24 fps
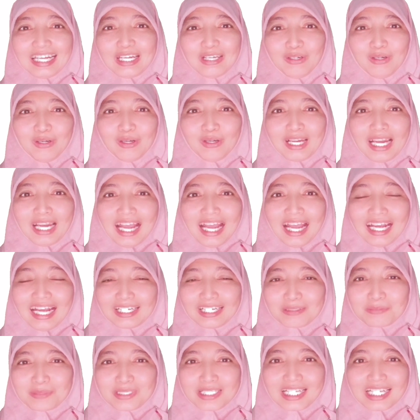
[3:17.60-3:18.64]
Le olang
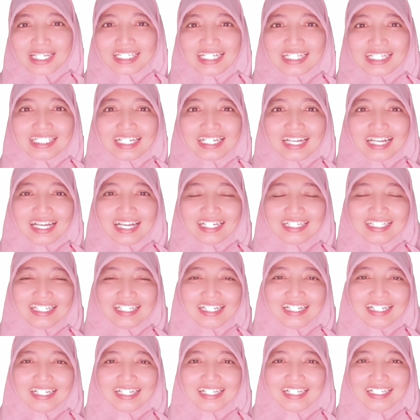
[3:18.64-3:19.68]
ada yang bisa nyanyi nggak
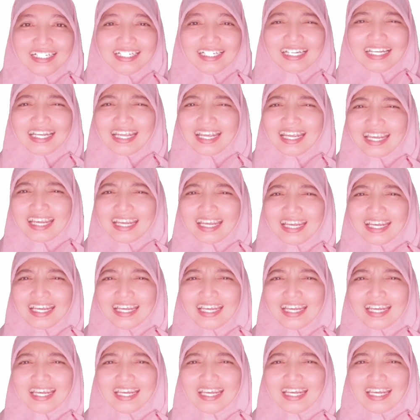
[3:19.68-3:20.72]
ya? Le
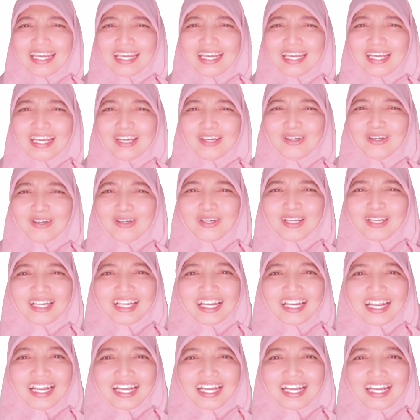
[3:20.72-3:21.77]

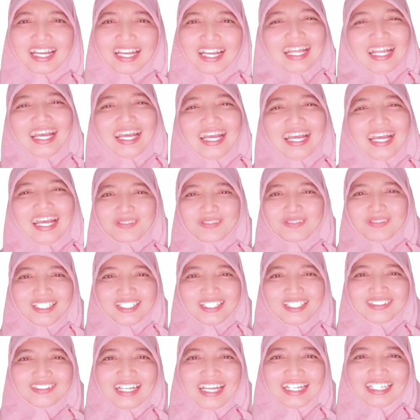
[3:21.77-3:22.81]
olang live
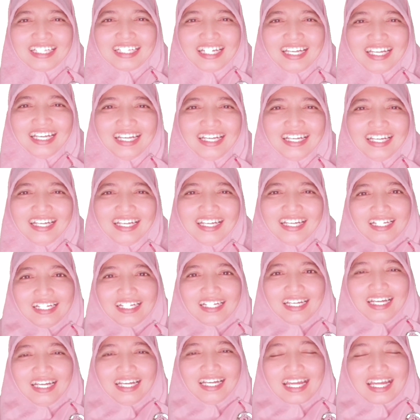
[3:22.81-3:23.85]
gitulah ya.
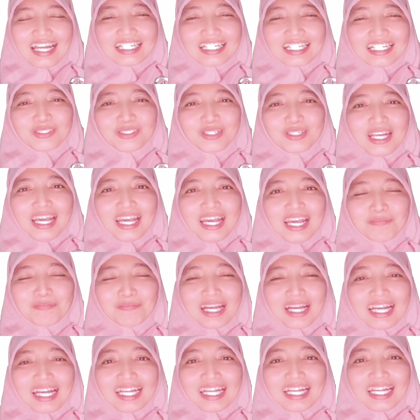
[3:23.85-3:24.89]
Ada juga
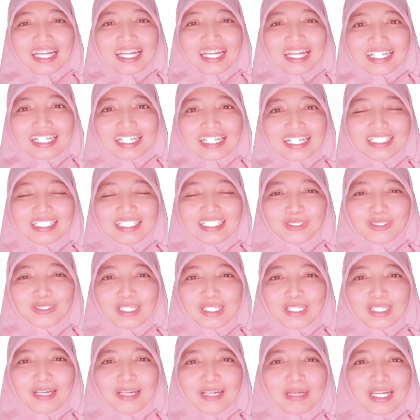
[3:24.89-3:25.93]
makanan
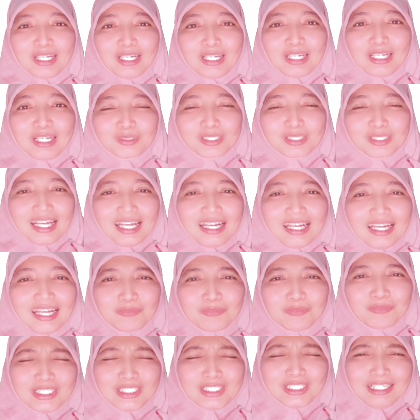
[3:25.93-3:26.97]
tradisional
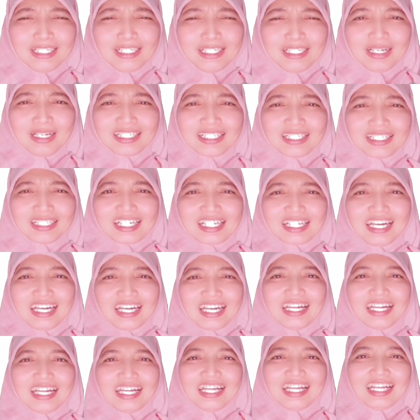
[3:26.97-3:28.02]
Madura. Mungkin yang paling
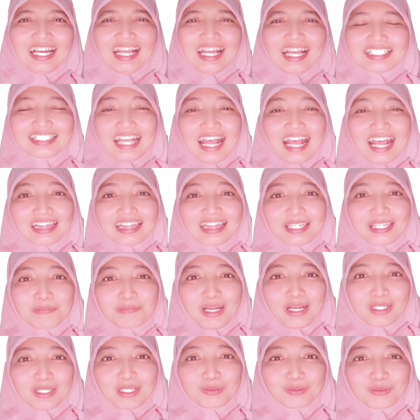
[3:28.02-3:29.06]
terkenal adalah
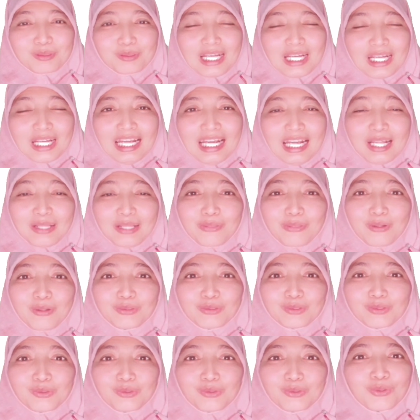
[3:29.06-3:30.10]
sate Madura
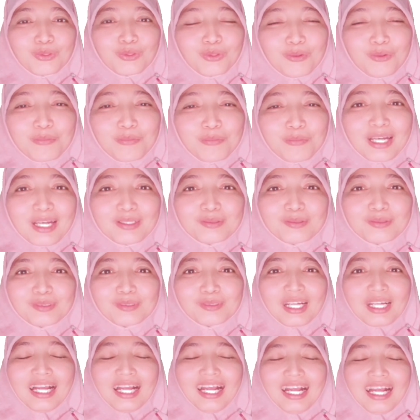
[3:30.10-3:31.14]
atau soto
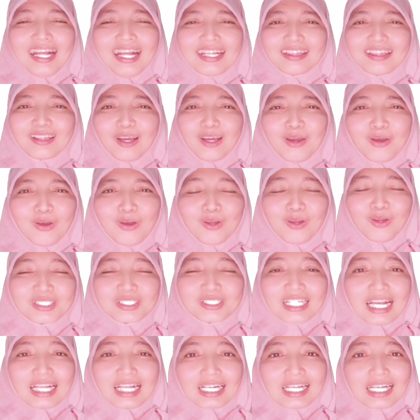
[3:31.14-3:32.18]
Madura atau kalau
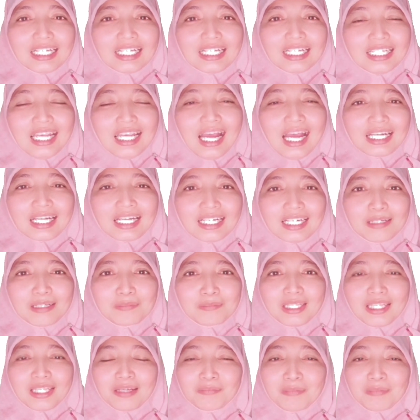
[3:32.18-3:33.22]
sekarang ini ada
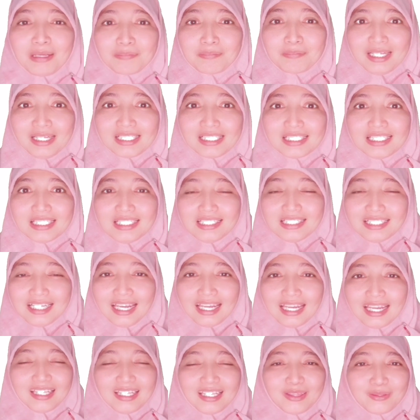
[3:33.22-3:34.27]
namanya bebek
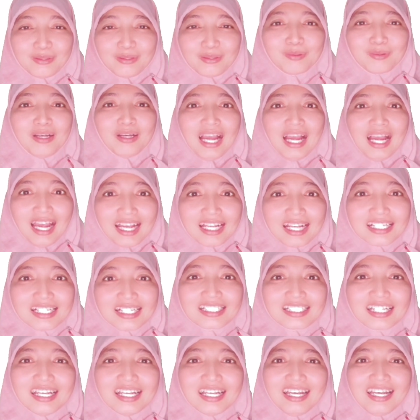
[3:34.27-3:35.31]
sinja itu
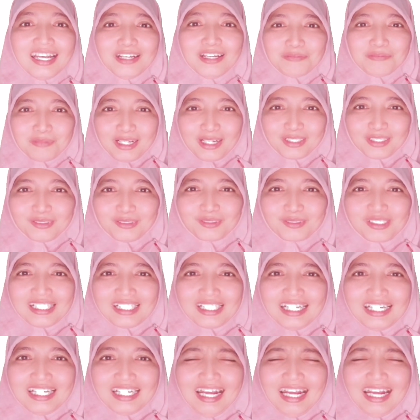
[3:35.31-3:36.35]
khas
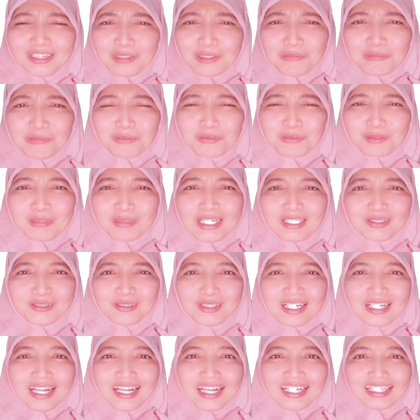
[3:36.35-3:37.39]
Madura atau bubur
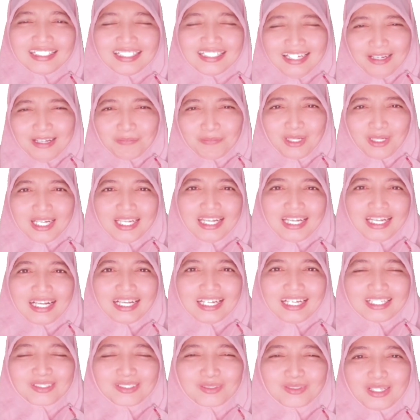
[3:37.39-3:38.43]
Madura. Ya, mana yang
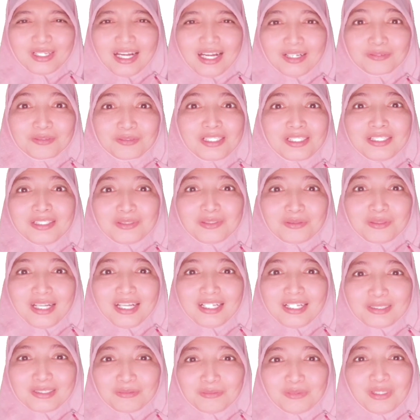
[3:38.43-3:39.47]
kalian suka? Sudah
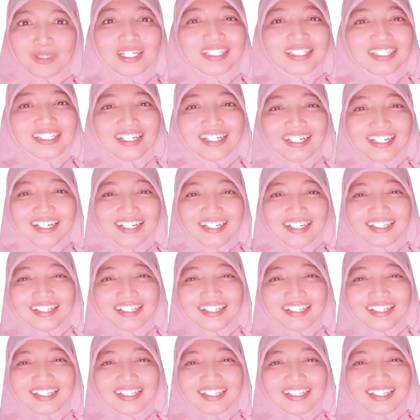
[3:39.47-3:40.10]
suka semuanya,